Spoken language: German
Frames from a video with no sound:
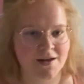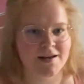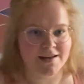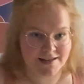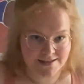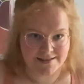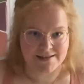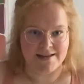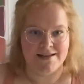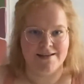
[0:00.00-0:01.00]

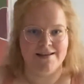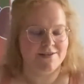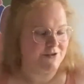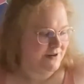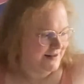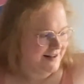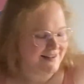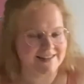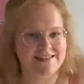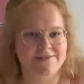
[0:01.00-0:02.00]
Richtig energetisch,
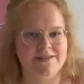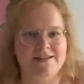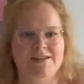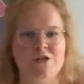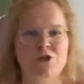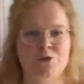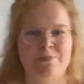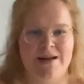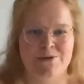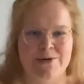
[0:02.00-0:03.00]
ne, richtig wieder
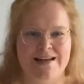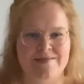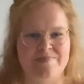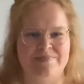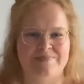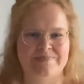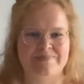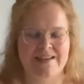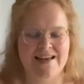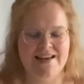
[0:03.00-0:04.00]
Spannung haben.
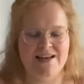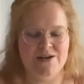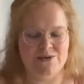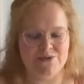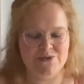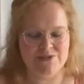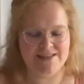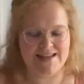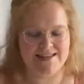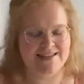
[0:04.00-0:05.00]
Und
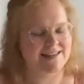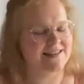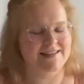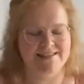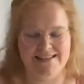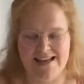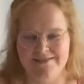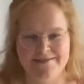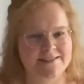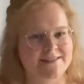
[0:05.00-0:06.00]
dann
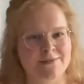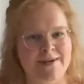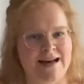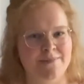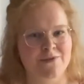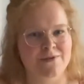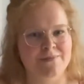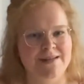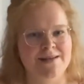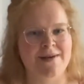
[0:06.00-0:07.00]
sanfteste Umarmung
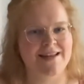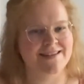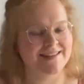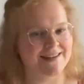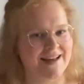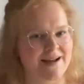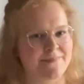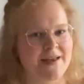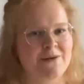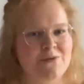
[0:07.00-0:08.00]
mit dem anderen
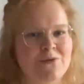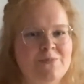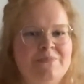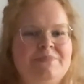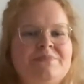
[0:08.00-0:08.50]
Arm nach oben.